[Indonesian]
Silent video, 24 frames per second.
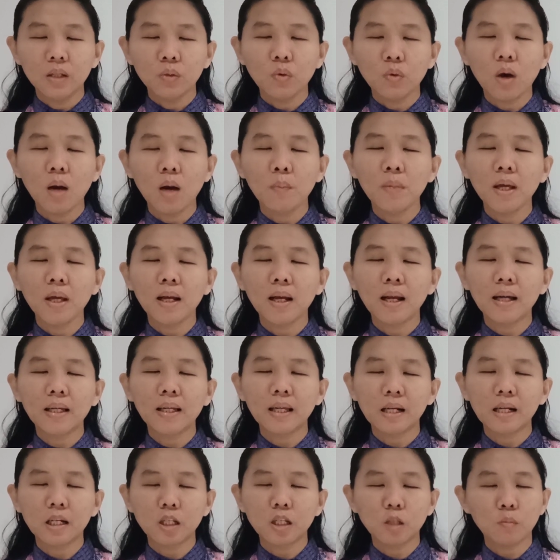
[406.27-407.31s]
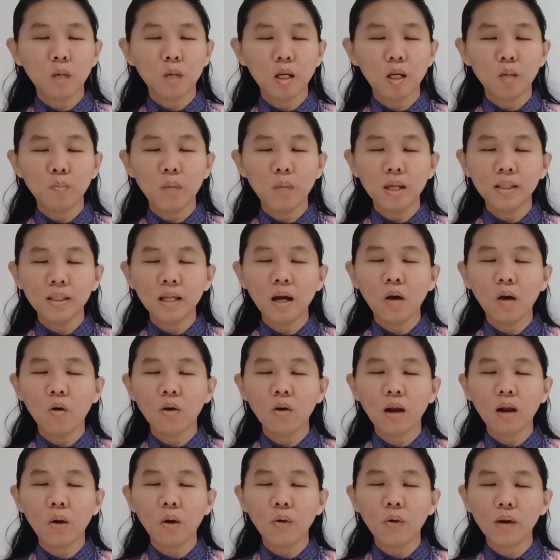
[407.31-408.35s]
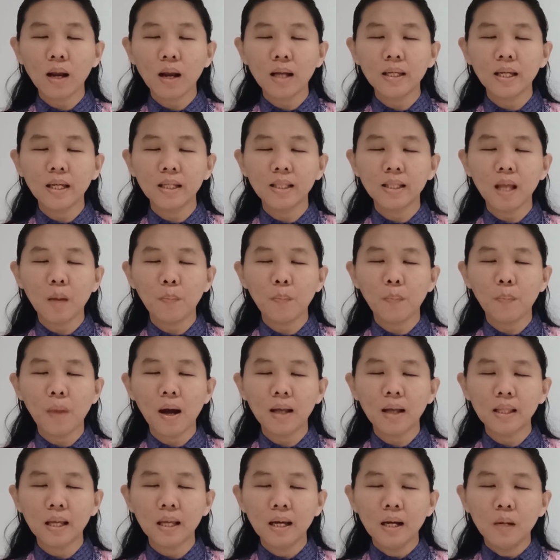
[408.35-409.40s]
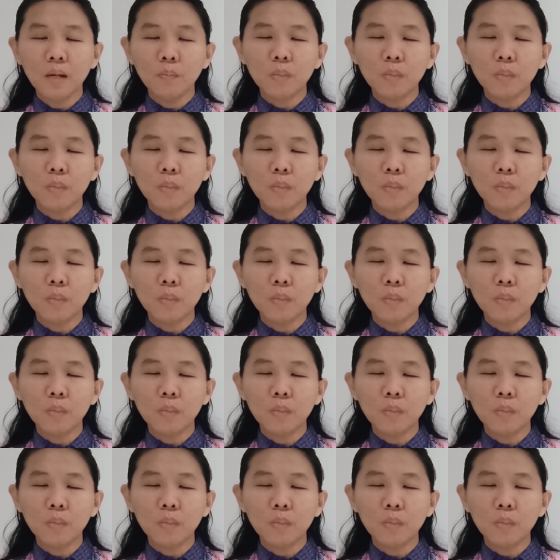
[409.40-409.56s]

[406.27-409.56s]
Tuhan biarlah kiranya semakin banyak orang-orang yang dapat